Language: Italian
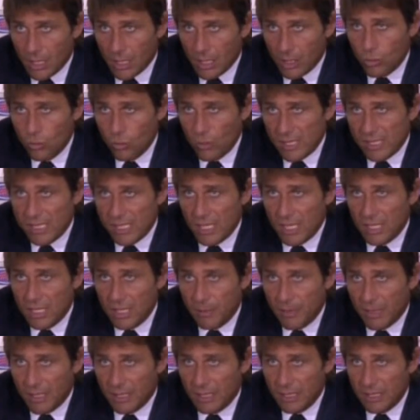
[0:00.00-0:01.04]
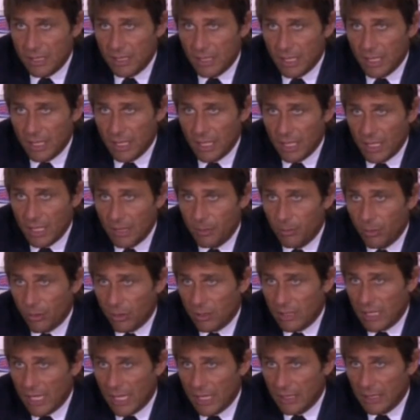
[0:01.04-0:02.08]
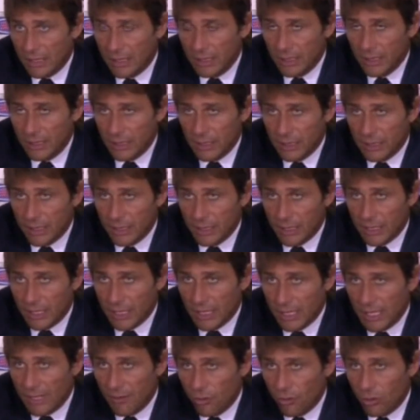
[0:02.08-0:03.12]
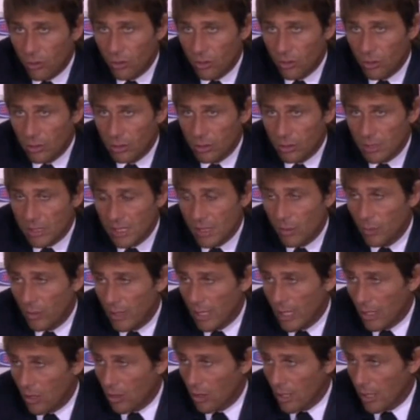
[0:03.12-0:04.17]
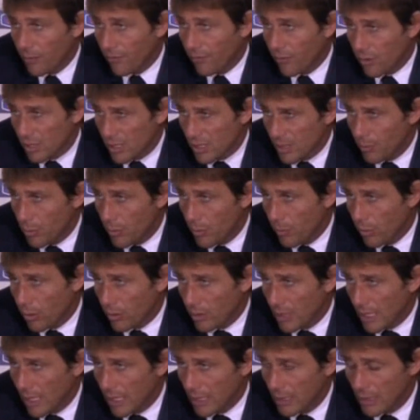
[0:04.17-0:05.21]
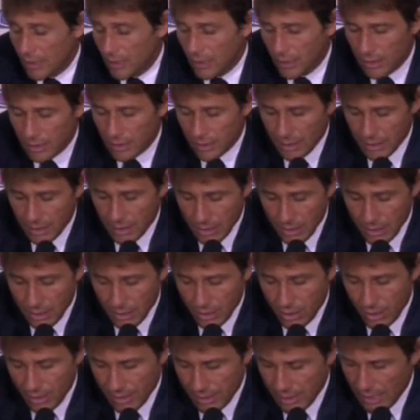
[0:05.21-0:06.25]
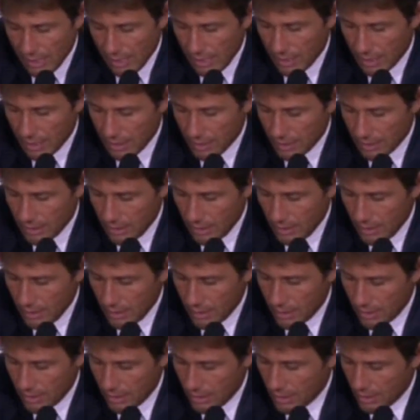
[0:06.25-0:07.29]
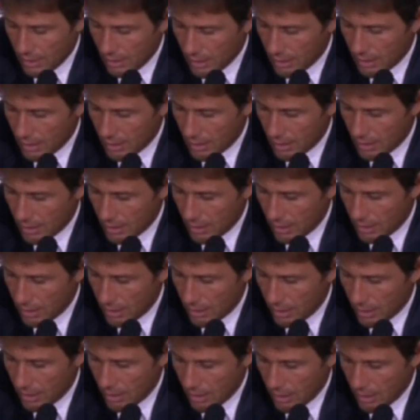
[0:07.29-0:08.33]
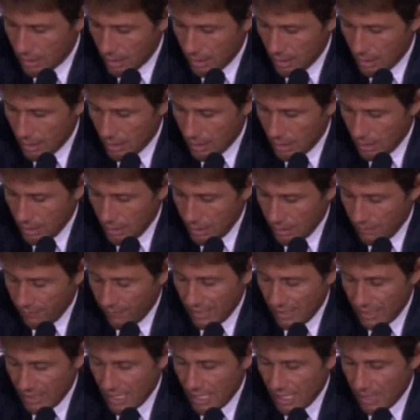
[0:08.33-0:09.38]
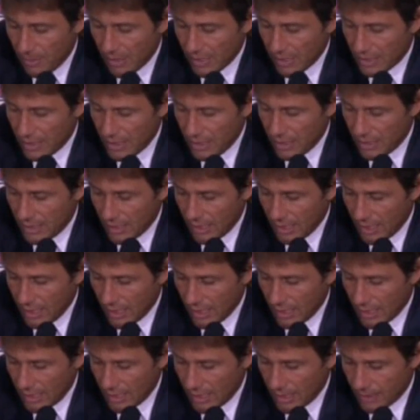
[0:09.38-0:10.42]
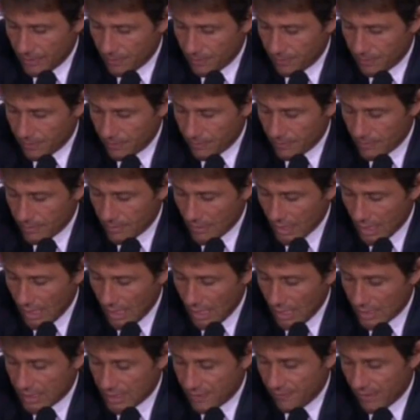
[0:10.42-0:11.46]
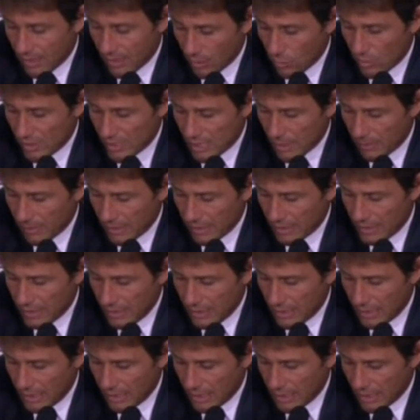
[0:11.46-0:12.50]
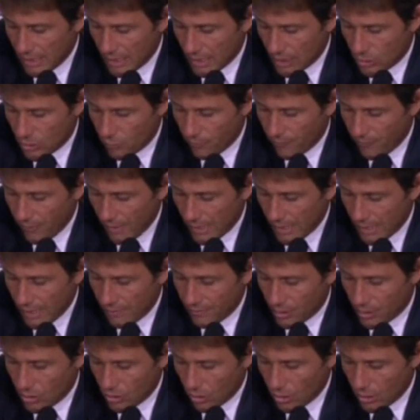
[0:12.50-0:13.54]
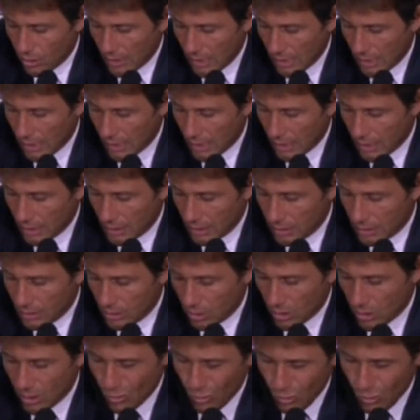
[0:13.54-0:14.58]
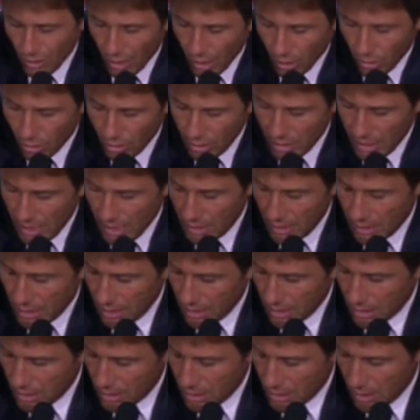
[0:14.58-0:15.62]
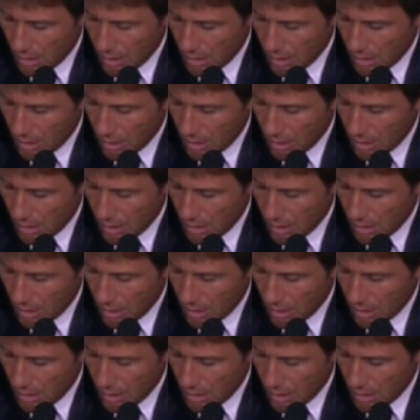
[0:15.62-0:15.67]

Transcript: di una serie di partite importanti eh, che ne devono seguire ancora forse più importanti, eh, ci sta ah, di eh, fare delle partite, anzi fare questa partita e acciuffare la vittoria con le unghie, con i denti